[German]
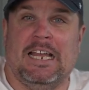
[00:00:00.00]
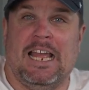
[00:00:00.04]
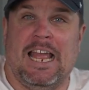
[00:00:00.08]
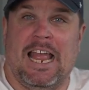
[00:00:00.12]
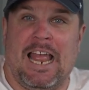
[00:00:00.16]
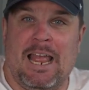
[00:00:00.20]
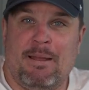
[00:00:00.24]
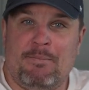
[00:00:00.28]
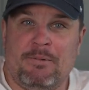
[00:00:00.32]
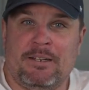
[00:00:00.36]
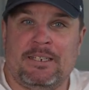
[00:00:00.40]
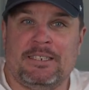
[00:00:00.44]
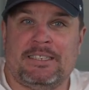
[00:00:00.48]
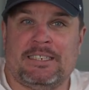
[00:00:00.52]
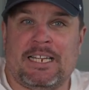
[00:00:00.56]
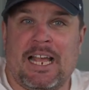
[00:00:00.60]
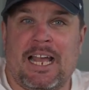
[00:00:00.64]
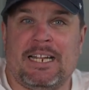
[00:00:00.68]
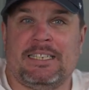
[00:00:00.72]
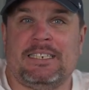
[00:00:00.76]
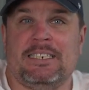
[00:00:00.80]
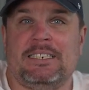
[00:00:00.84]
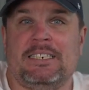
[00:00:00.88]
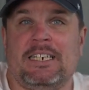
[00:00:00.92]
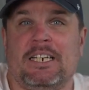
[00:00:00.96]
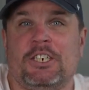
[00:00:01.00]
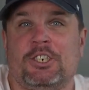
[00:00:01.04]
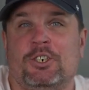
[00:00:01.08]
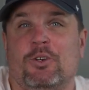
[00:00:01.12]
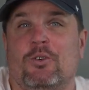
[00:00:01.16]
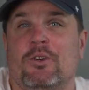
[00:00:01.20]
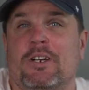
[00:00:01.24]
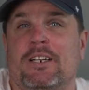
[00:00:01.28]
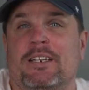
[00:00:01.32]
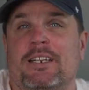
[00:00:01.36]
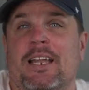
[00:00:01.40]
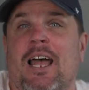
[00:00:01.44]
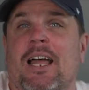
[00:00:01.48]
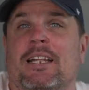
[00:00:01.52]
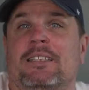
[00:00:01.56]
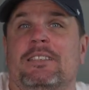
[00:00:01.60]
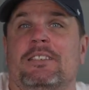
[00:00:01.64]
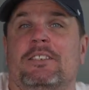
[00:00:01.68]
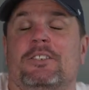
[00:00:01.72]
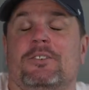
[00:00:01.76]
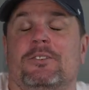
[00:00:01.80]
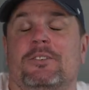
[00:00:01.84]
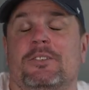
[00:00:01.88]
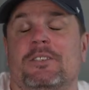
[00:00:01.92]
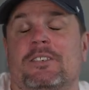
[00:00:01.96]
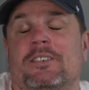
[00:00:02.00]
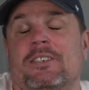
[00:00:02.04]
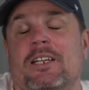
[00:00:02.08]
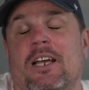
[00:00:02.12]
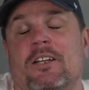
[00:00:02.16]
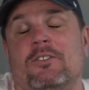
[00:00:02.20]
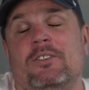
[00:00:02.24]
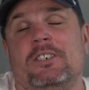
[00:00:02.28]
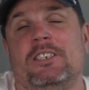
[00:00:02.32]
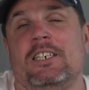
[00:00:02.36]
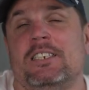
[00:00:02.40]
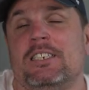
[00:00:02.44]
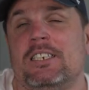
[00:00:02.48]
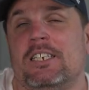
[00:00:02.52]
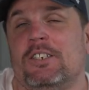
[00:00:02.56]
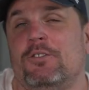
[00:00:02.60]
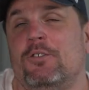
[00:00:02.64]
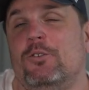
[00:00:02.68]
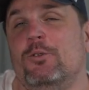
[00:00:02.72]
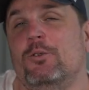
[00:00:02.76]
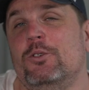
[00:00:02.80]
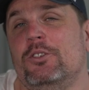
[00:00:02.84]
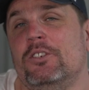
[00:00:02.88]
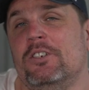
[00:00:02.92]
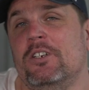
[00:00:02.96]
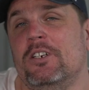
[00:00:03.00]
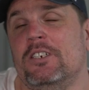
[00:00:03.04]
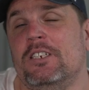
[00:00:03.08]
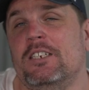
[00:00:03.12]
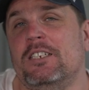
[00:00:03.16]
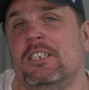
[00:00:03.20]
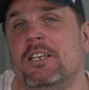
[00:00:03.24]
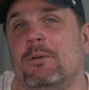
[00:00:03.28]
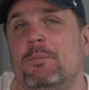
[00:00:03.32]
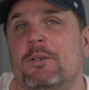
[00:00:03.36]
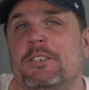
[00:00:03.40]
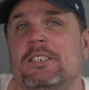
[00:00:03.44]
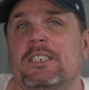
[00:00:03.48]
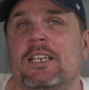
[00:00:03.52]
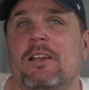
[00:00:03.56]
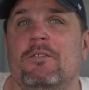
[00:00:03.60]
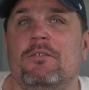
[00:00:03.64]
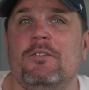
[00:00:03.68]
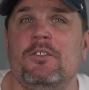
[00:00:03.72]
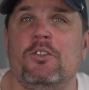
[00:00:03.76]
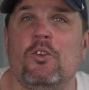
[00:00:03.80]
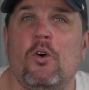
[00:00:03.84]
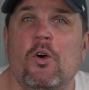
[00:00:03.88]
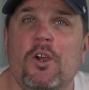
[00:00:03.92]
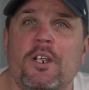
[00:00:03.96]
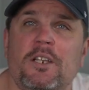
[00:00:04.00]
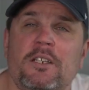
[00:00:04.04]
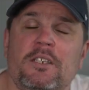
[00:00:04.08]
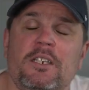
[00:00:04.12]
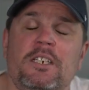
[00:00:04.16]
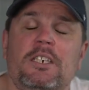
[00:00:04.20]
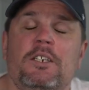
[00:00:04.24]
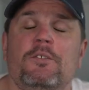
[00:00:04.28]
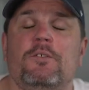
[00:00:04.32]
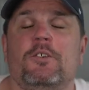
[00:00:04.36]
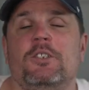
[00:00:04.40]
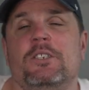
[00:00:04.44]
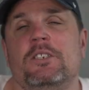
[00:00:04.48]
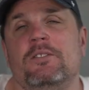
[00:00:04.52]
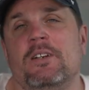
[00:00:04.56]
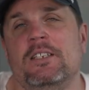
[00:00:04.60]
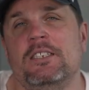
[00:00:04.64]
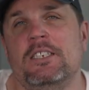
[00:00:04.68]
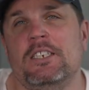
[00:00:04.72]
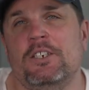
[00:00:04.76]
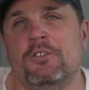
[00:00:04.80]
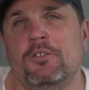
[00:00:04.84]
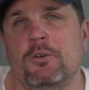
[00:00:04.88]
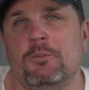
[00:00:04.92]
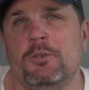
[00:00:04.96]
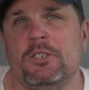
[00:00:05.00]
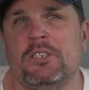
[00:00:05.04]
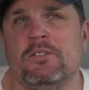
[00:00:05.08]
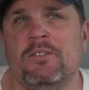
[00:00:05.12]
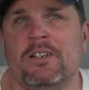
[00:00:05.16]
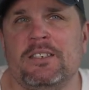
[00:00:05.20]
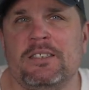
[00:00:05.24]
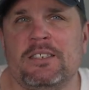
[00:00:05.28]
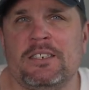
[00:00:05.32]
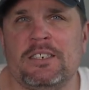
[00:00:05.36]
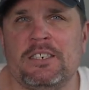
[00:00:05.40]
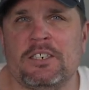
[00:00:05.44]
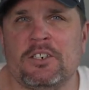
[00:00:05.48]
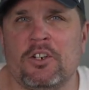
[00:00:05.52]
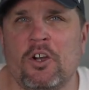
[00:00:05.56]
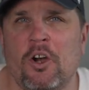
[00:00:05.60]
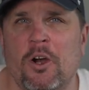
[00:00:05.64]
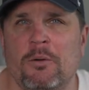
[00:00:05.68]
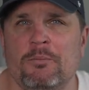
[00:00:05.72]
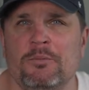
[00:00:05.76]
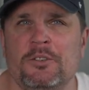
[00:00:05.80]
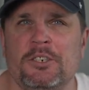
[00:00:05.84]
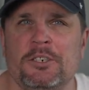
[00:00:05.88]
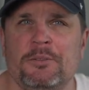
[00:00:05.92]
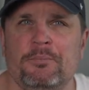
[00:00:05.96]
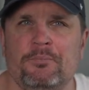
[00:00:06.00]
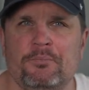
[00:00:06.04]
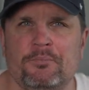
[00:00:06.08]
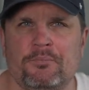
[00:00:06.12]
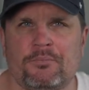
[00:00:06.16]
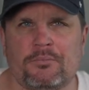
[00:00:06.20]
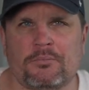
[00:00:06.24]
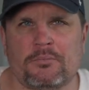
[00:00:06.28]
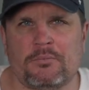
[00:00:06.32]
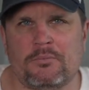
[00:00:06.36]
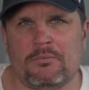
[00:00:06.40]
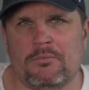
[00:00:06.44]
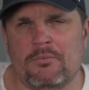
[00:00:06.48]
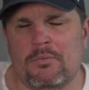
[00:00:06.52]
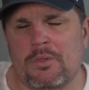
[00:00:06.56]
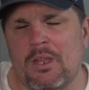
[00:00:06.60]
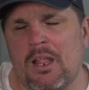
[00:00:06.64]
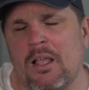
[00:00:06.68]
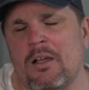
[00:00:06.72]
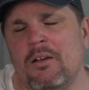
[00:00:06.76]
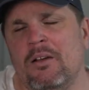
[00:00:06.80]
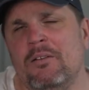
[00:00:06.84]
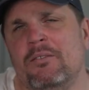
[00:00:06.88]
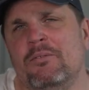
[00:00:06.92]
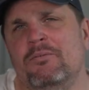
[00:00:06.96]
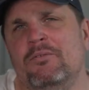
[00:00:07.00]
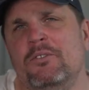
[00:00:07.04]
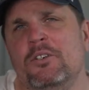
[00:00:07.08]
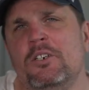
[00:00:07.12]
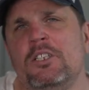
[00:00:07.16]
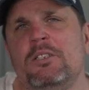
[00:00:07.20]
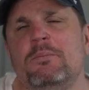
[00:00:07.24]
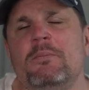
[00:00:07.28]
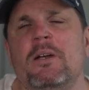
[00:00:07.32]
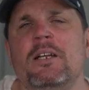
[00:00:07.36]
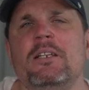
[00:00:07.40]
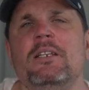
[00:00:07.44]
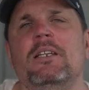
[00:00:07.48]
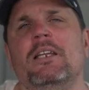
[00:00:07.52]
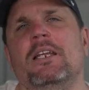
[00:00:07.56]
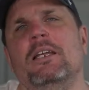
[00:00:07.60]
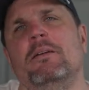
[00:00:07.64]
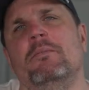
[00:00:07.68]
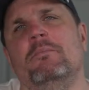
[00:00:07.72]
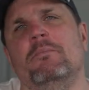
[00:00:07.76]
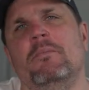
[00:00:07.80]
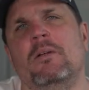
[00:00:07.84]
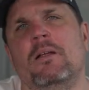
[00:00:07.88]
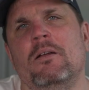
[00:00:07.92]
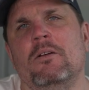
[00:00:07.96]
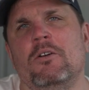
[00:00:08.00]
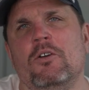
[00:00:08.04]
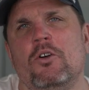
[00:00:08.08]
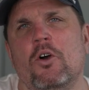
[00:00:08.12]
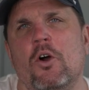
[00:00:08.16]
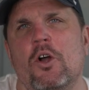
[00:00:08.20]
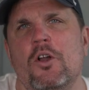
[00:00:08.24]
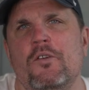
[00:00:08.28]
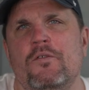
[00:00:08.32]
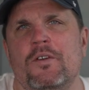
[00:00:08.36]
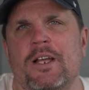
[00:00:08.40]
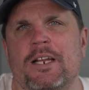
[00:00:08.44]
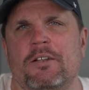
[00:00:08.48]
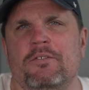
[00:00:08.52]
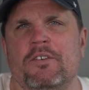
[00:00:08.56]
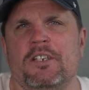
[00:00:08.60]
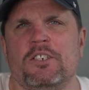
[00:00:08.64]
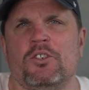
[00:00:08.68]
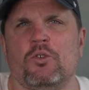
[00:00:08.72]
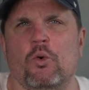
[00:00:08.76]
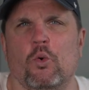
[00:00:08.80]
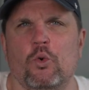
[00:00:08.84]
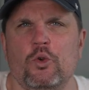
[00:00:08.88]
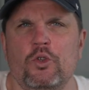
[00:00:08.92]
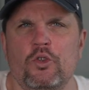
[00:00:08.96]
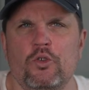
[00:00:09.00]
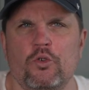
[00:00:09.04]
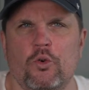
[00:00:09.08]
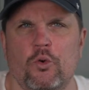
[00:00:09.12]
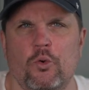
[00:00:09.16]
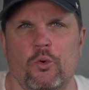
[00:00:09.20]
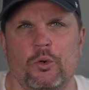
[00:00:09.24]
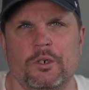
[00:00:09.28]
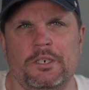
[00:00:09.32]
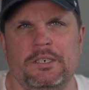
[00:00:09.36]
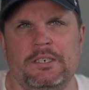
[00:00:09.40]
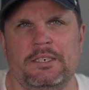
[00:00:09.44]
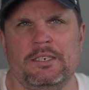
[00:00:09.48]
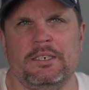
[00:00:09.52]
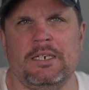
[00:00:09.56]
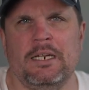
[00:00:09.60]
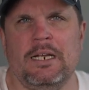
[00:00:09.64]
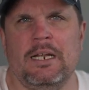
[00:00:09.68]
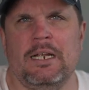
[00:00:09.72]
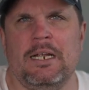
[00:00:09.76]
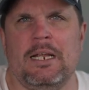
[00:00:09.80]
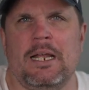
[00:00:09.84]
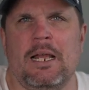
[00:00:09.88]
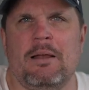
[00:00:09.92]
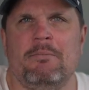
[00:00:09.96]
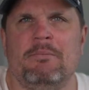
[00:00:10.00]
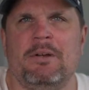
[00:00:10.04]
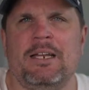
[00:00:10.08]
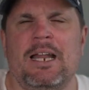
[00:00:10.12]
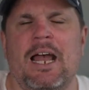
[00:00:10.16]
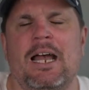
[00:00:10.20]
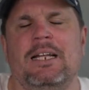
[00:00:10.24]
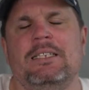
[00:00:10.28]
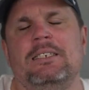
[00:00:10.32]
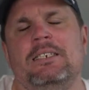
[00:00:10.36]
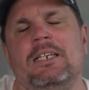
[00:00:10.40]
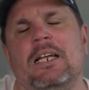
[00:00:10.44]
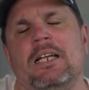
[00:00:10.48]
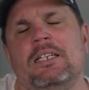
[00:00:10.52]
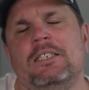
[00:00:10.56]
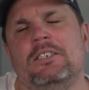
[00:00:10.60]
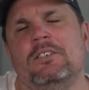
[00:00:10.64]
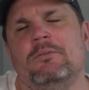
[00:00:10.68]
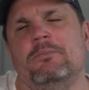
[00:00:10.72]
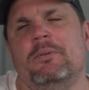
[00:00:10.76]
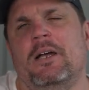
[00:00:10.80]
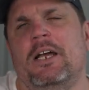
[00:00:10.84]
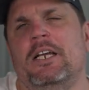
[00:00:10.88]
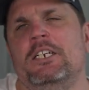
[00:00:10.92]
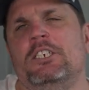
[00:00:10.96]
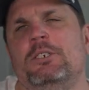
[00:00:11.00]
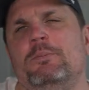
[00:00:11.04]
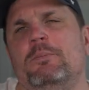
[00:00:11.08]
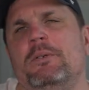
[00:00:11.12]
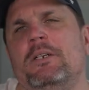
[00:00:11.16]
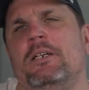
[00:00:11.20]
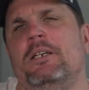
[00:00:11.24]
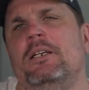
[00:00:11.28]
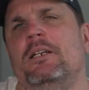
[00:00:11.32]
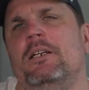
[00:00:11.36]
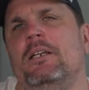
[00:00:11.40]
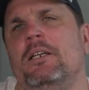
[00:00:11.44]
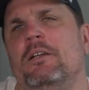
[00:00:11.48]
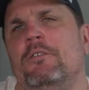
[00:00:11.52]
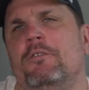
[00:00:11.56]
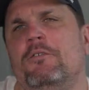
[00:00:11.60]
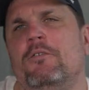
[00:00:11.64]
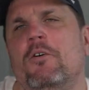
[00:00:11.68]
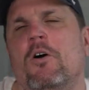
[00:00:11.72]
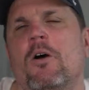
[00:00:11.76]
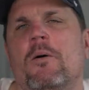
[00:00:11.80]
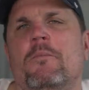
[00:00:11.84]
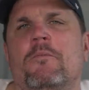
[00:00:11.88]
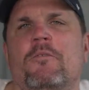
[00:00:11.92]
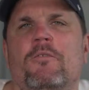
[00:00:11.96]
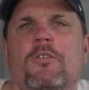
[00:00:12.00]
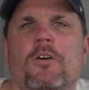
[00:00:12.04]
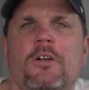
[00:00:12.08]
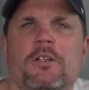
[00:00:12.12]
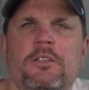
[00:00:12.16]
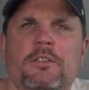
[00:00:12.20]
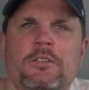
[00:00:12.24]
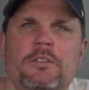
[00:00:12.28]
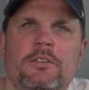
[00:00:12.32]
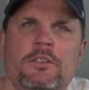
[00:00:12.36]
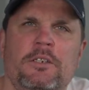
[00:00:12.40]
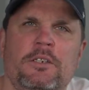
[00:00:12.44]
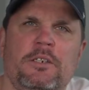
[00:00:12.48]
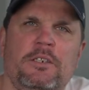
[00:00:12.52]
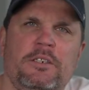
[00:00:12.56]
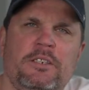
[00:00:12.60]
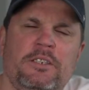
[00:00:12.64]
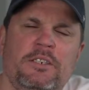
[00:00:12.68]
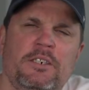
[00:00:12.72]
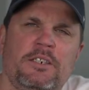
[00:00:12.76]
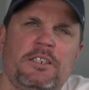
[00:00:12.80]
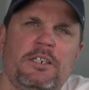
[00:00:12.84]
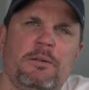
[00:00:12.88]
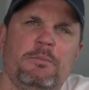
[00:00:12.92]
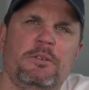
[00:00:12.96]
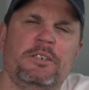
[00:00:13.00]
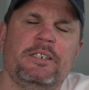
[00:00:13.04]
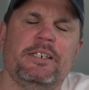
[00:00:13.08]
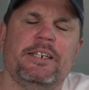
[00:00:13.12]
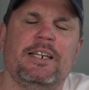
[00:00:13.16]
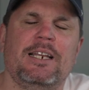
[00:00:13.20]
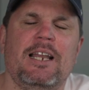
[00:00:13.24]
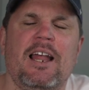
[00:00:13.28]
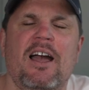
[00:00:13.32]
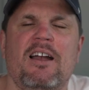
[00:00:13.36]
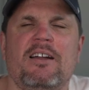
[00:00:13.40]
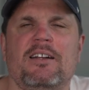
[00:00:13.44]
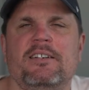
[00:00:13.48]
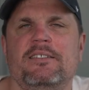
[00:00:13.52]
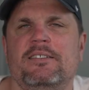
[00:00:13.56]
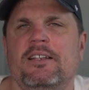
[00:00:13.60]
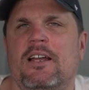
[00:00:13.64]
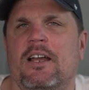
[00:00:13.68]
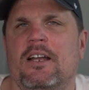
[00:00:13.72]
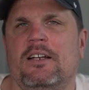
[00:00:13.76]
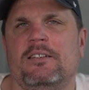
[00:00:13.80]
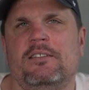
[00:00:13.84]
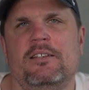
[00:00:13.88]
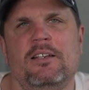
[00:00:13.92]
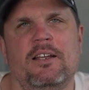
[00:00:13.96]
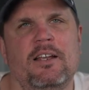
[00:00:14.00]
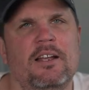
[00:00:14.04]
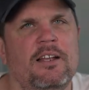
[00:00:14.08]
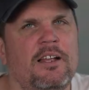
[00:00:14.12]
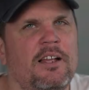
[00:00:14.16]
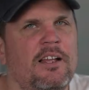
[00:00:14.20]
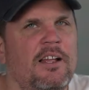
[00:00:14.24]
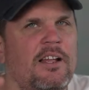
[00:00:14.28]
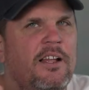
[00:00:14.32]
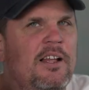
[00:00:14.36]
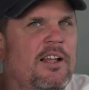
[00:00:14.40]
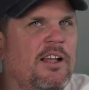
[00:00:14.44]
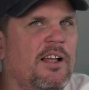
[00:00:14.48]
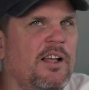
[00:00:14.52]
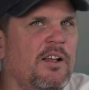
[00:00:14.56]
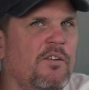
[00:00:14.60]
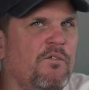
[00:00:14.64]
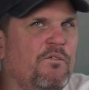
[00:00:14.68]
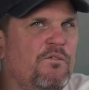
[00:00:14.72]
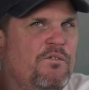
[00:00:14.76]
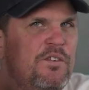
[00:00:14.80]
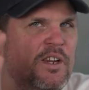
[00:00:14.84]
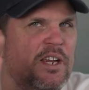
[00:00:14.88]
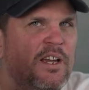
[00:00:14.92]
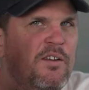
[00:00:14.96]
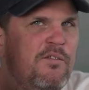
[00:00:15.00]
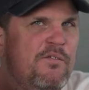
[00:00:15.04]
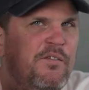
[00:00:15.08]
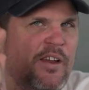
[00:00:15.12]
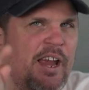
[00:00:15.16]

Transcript: Emirates hatte ich ja schon genannt und dadurch, dass das Flugzeug, die 777-9, nicht vor 2025 kommt, wird man im Golf etwas unruhig. Man hat ja zum Beispiel in Form von äh, Sir Timothy Clark gesagt, wir